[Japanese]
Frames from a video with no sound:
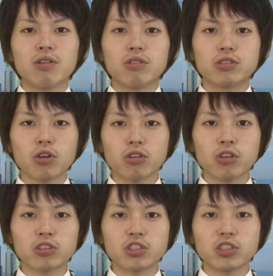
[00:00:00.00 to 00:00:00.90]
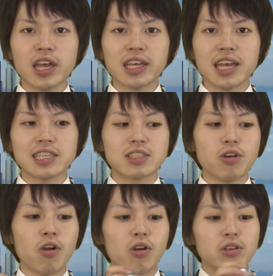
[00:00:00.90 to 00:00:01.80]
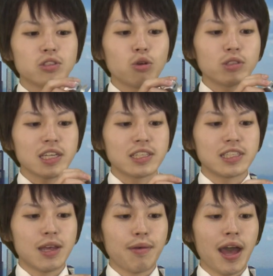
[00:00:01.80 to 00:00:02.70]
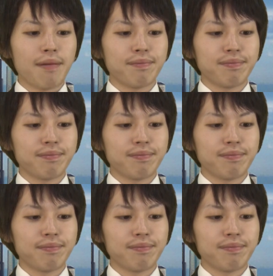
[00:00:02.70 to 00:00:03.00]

付属の充電ケースを装着すれば